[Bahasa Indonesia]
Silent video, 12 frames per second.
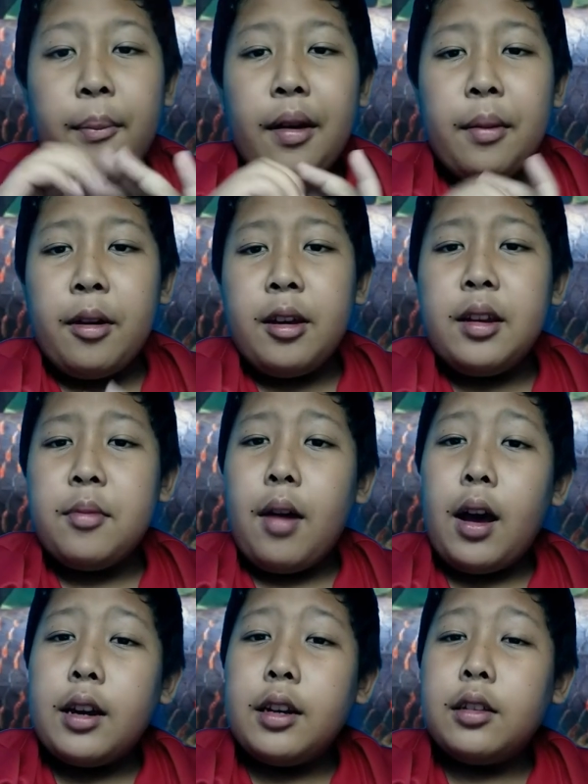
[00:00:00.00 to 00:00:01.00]
arapaima ini
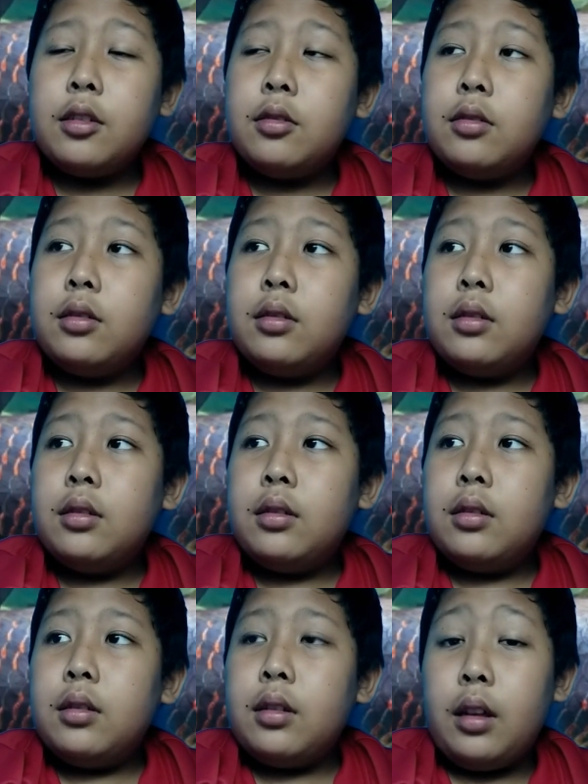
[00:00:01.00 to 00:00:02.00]
makannya tuh
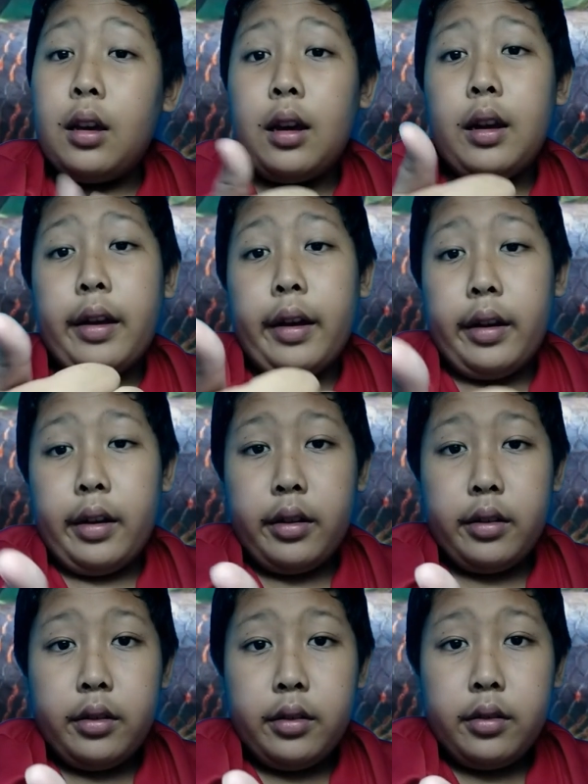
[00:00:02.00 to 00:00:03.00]

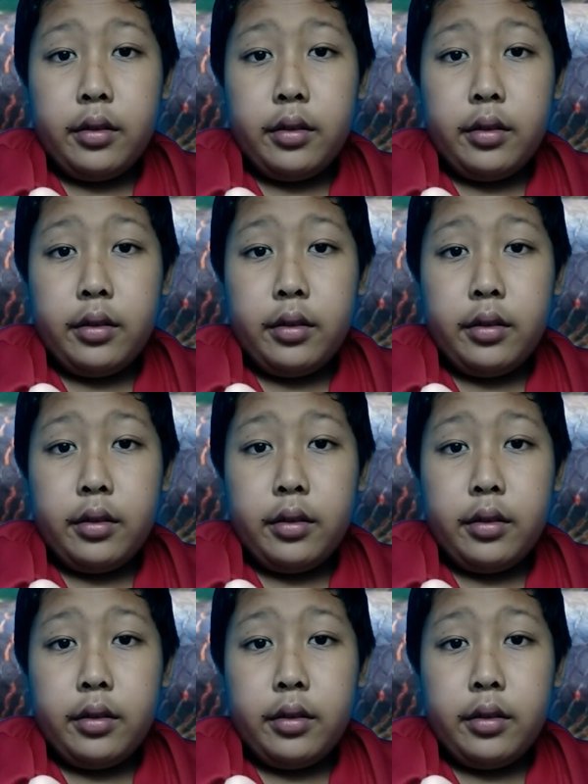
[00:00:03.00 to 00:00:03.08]
ikan-ikanan